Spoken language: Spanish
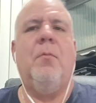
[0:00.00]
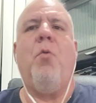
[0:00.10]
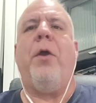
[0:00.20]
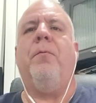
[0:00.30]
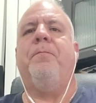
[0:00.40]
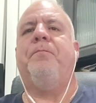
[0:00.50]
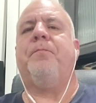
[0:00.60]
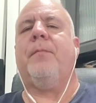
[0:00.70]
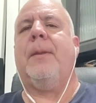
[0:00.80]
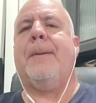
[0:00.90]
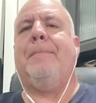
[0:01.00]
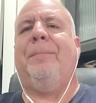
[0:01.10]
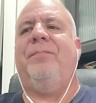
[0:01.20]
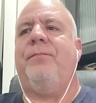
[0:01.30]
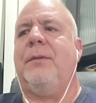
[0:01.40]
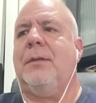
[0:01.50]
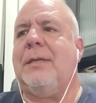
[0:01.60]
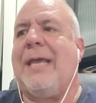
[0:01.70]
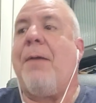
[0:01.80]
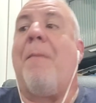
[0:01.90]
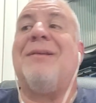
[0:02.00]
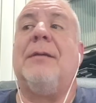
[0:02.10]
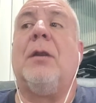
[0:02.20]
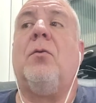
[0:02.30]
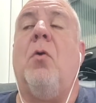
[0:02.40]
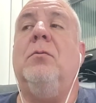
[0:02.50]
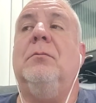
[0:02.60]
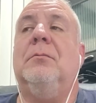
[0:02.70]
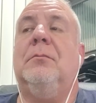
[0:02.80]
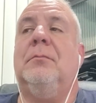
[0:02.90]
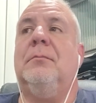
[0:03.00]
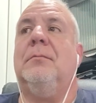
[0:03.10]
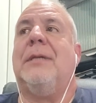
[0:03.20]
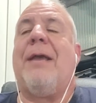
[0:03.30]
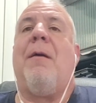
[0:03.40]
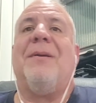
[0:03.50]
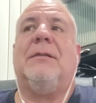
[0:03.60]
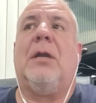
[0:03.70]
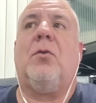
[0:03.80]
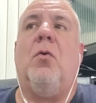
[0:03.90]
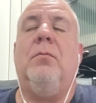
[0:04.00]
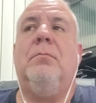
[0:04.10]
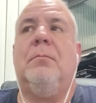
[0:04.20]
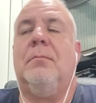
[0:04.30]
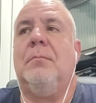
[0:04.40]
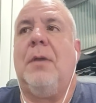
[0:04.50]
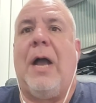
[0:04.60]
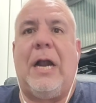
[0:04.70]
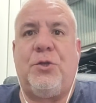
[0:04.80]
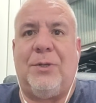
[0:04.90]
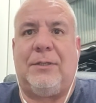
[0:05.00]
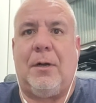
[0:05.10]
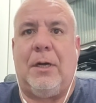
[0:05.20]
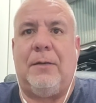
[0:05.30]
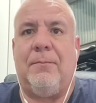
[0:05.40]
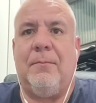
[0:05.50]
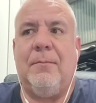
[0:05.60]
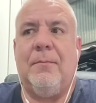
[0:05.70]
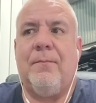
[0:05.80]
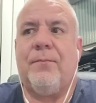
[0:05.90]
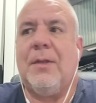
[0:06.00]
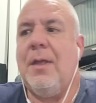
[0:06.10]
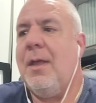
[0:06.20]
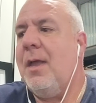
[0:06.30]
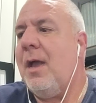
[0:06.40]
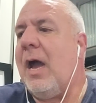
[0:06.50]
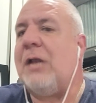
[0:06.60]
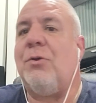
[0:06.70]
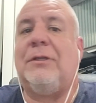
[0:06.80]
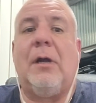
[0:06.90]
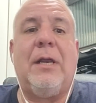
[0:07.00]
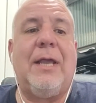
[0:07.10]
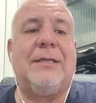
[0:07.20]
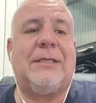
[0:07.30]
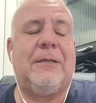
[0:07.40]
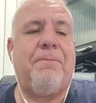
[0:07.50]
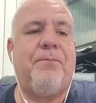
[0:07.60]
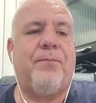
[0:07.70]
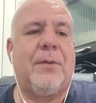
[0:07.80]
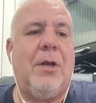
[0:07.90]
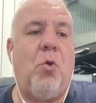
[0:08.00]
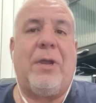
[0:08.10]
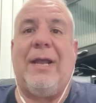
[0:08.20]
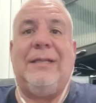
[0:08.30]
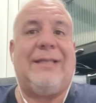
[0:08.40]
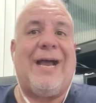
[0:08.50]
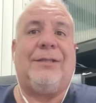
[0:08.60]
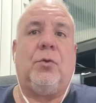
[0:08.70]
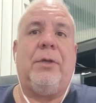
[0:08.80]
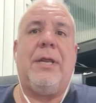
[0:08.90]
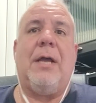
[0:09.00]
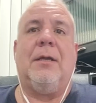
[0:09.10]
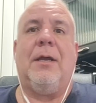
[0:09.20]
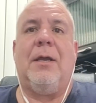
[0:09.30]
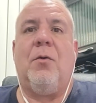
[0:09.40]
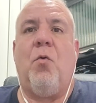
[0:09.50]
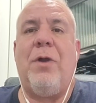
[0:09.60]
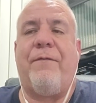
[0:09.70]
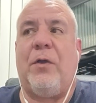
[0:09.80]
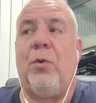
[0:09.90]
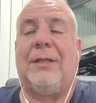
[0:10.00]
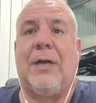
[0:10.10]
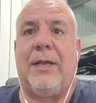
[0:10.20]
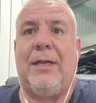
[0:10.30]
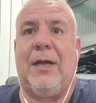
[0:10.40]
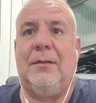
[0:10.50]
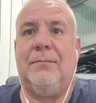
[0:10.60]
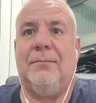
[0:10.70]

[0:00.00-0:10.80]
Bueno, ¿qué va a pasar con qué va a pasar con Sterling? Arjo Sterling es lo que en el teatro dirían una figura trágica.